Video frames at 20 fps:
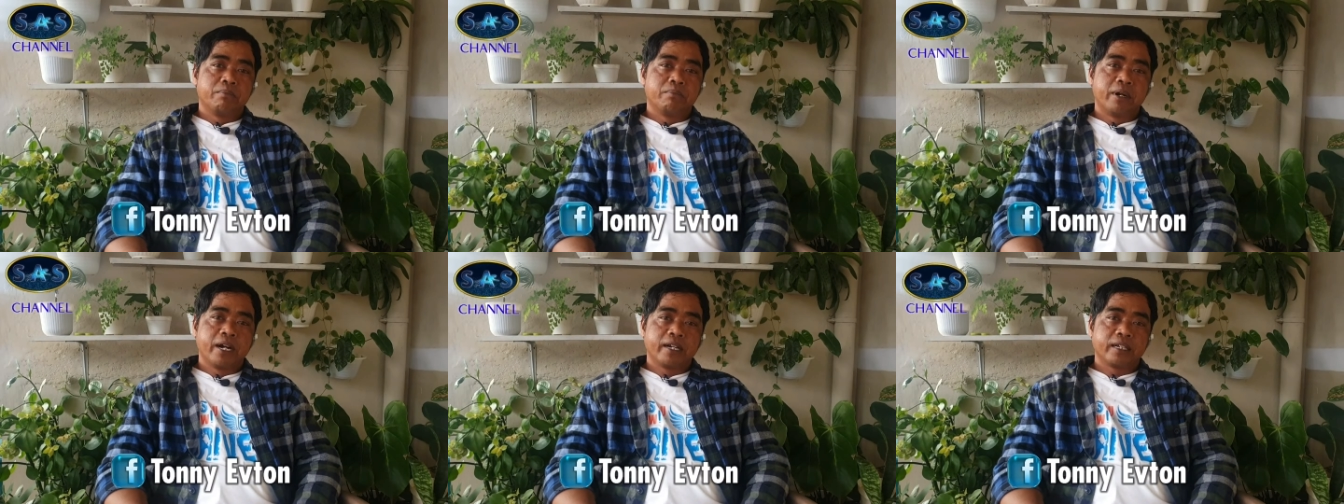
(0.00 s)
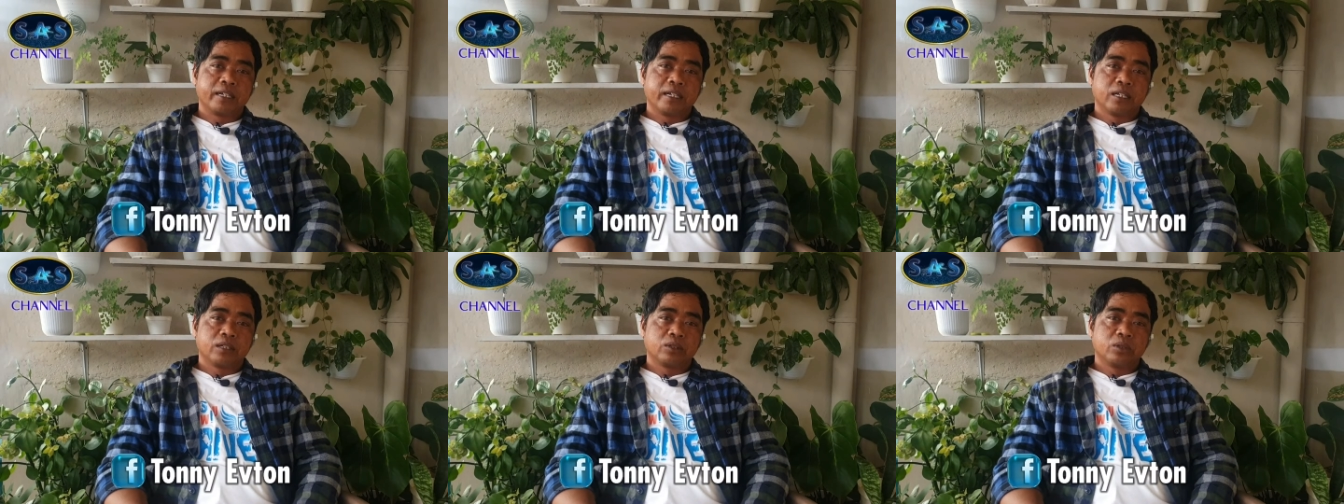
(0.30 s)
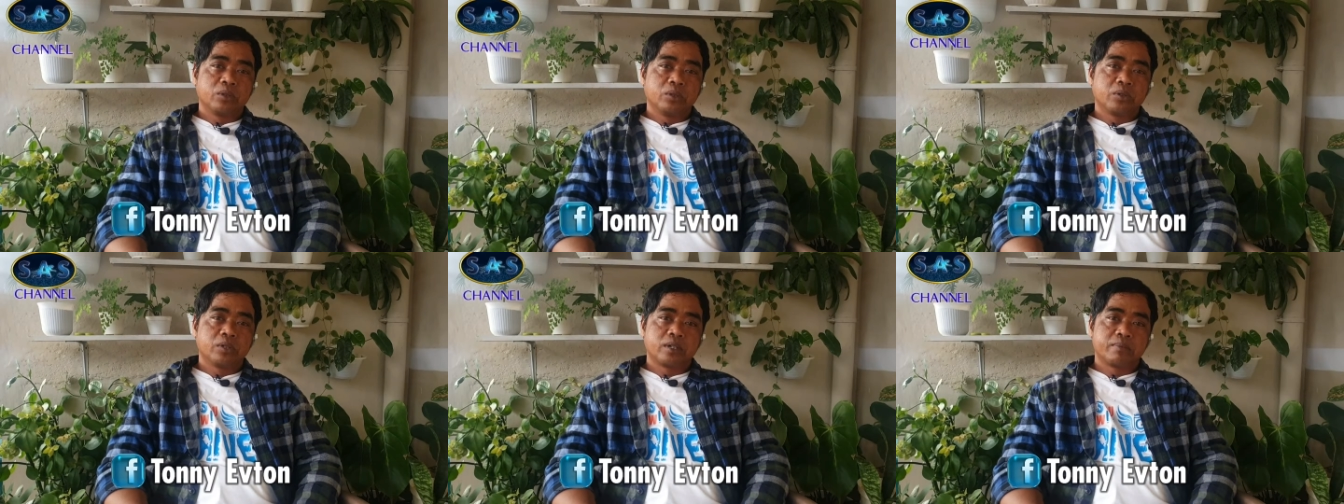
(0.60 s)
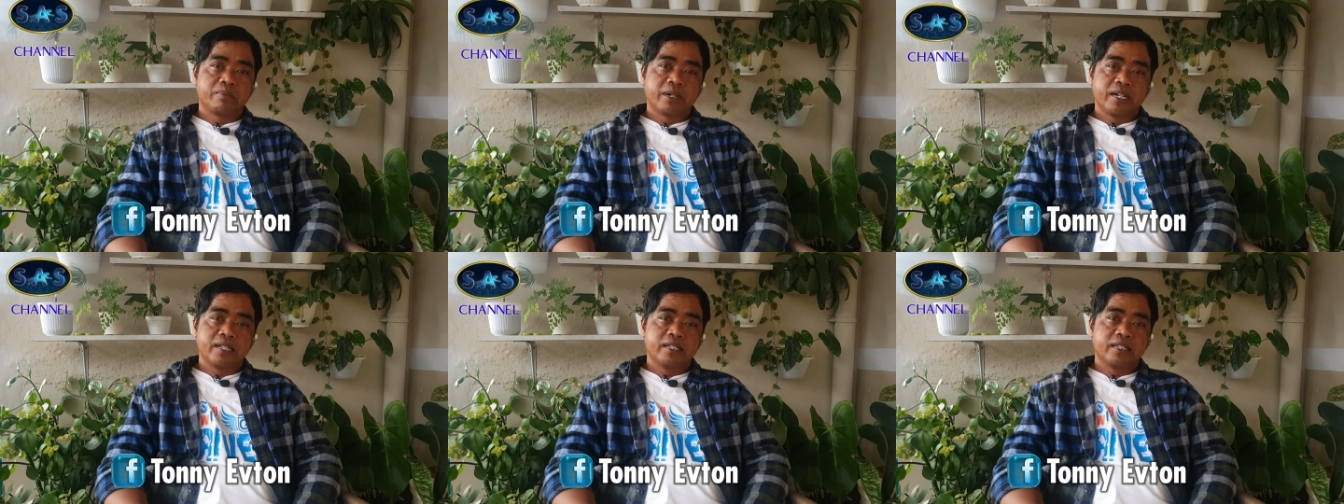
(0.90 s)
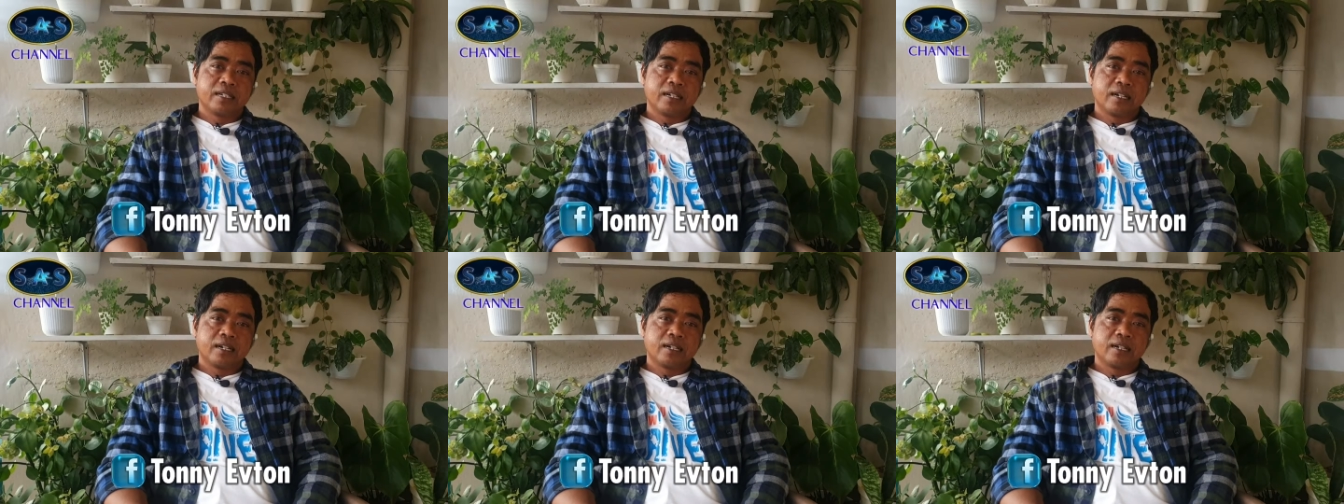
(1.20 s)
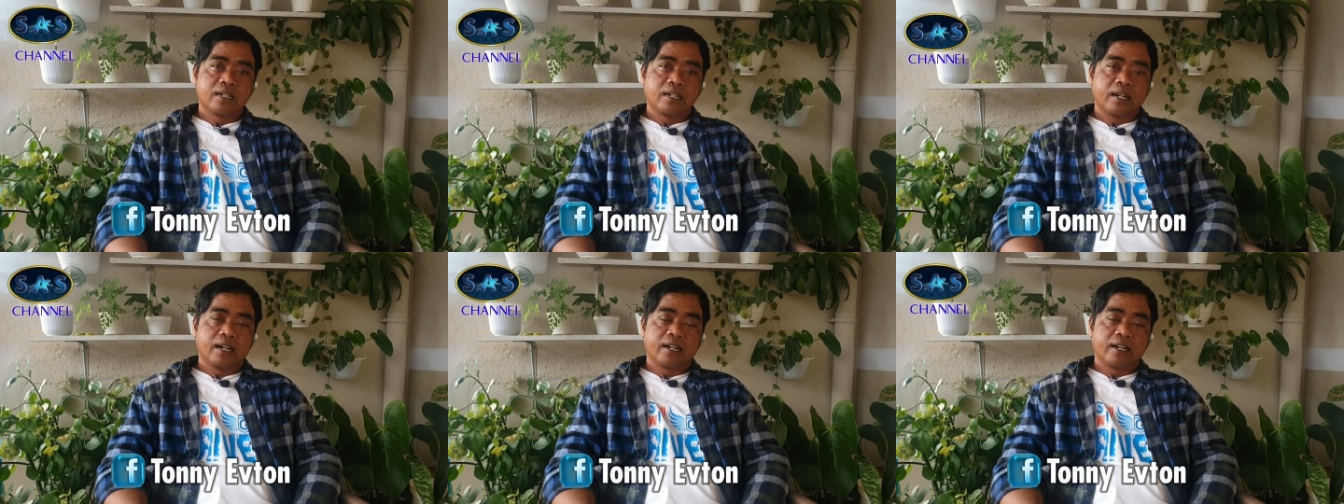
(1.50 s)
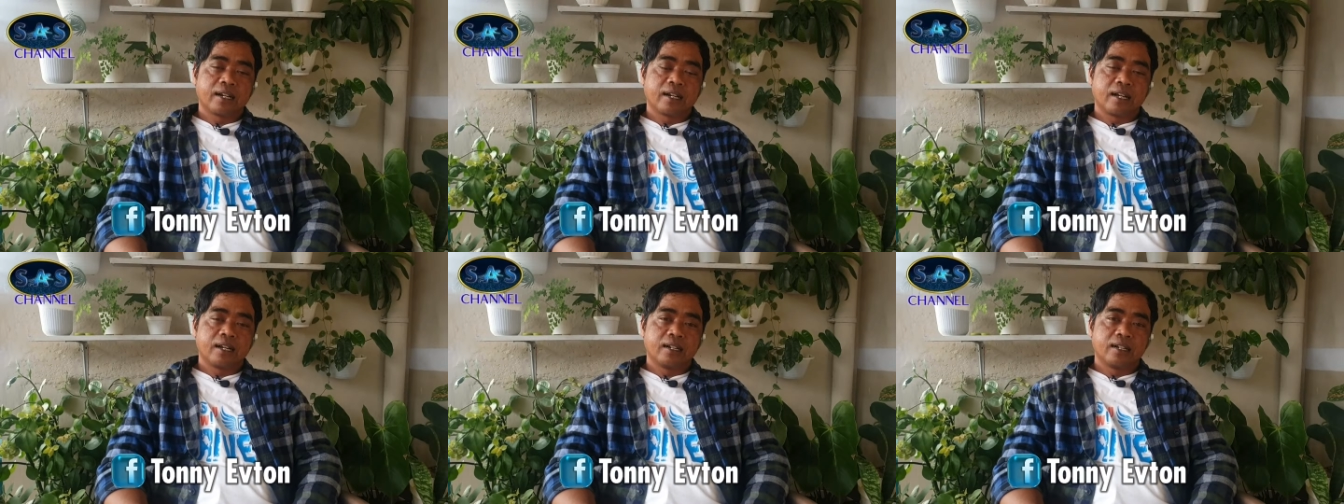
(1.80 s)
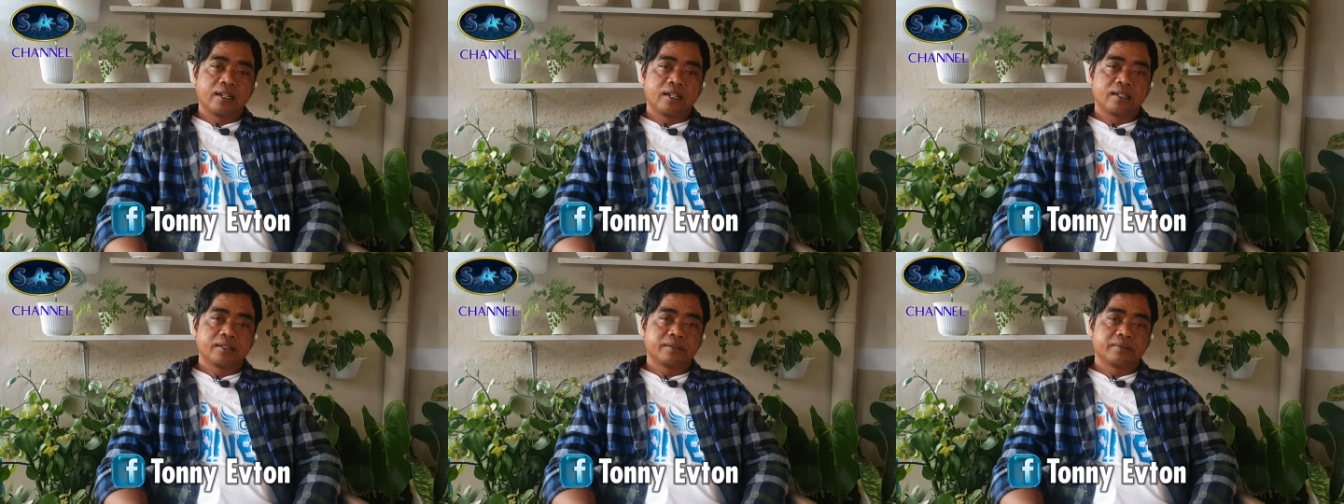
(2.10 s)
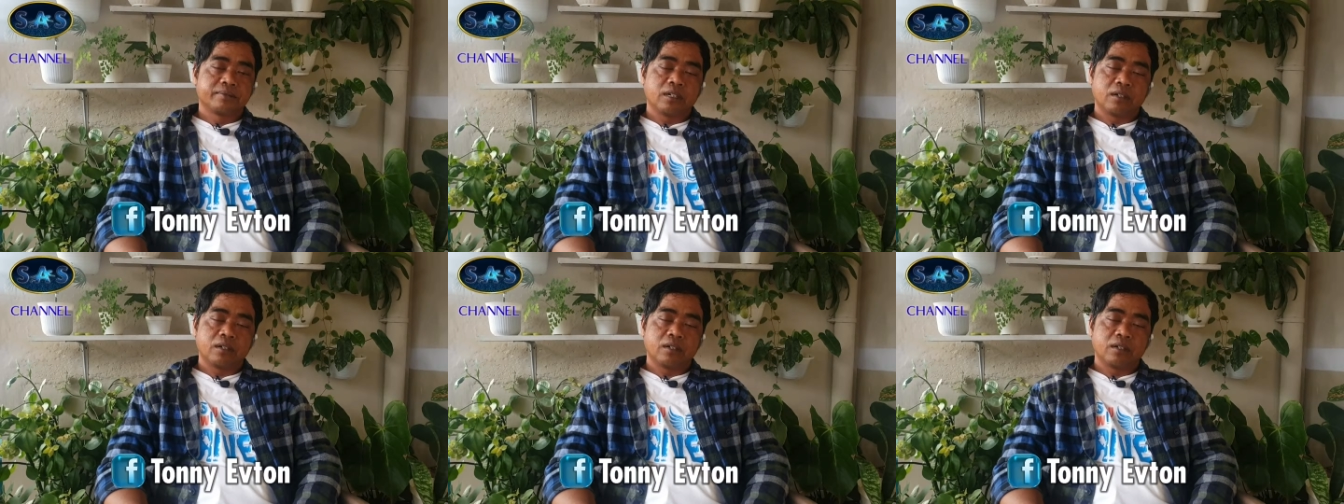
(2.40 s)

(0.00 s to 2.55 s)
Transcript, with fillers: baik itu remaja, anak-anak,